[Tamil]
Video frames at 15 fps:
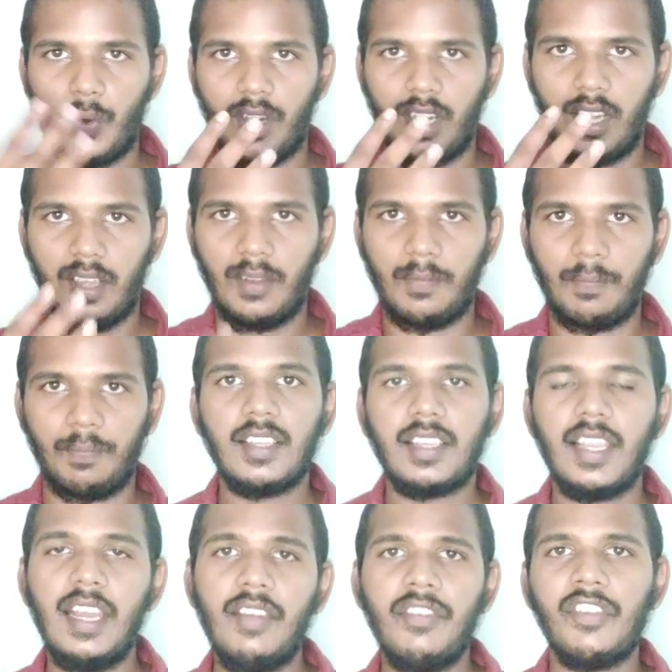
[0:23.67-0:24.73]
போகலாம் இந்த
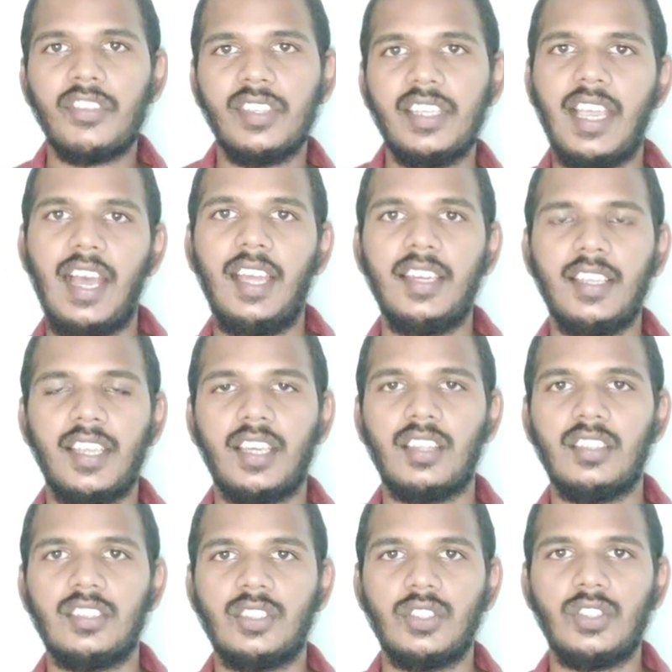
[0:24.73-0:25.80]
கேள்வி வந்து யாருக்கு
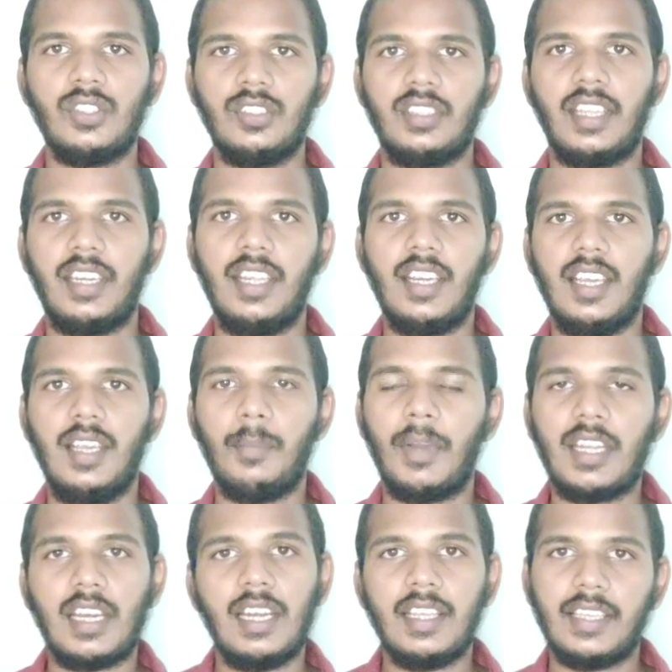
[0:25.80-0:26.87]
இருந்துச்சோ தெரியல
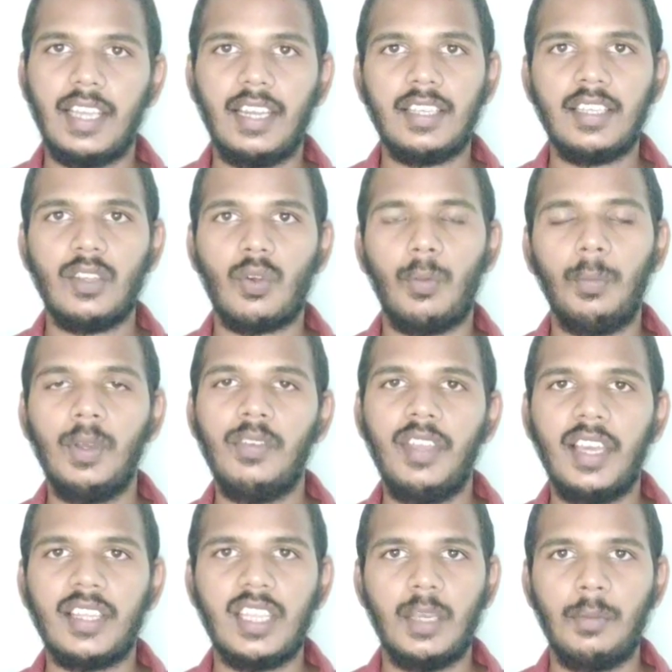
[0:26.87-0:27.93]
பட் ஆனால் எனக்கு
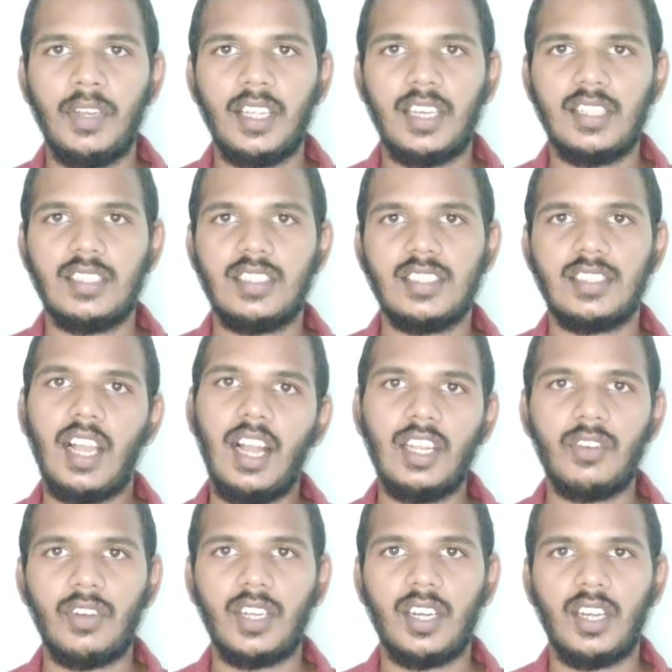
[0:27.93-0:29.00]
ரொம்பவே அதிகமாக இருந்துச்சு
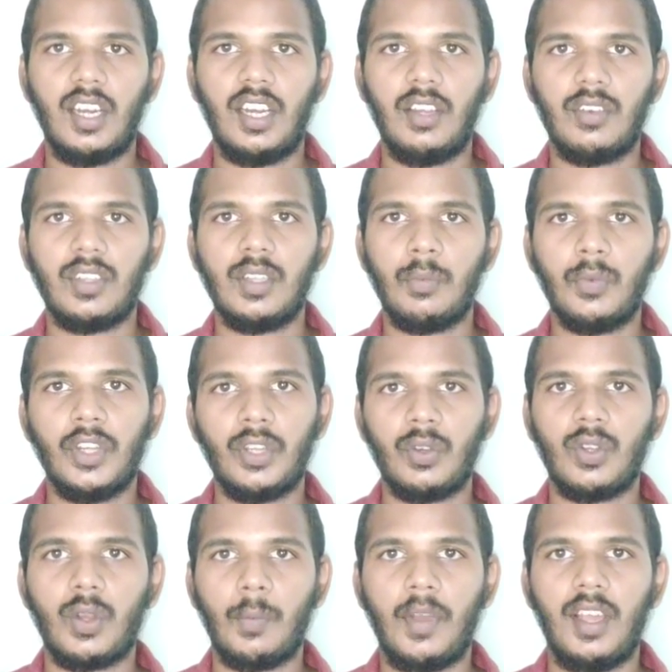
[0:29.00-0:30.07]
சால்ட் வாட்டர்னால வந்து முடி
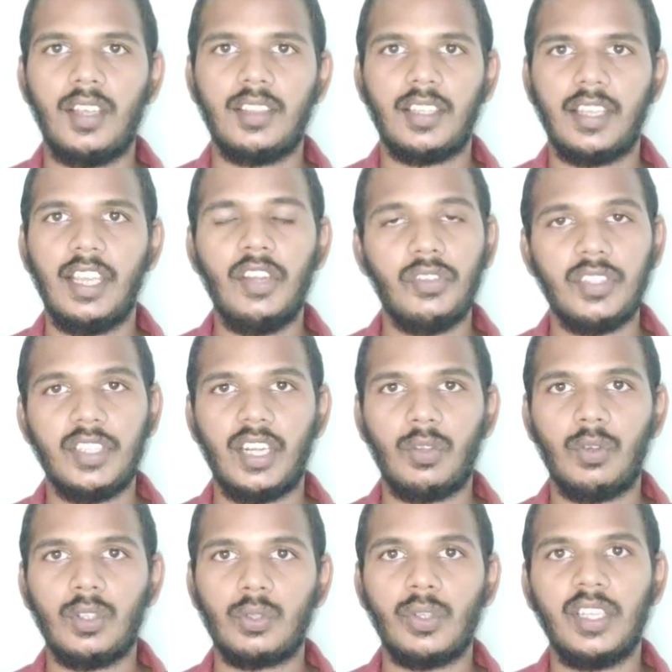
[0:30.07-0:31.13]
கொட்டுமா இந்த கேள்வி வந்து
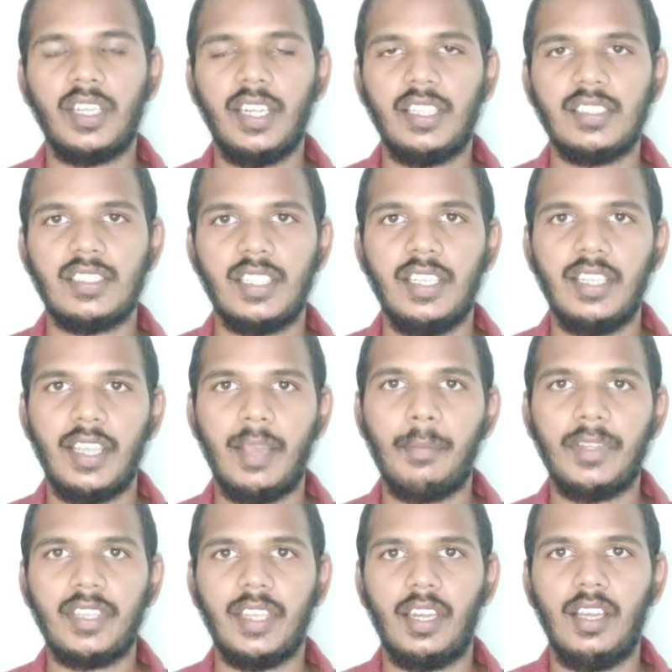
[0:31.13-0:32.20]
எனக்குள்ளே தோண்டிகிட்டே இருந்துச்சு
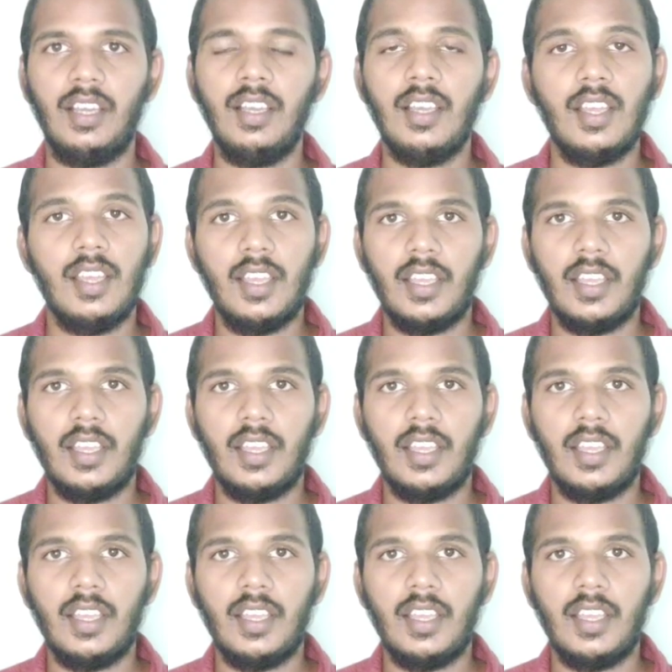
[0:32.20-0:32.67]
ஏன் பார்த்தீங்கன்னா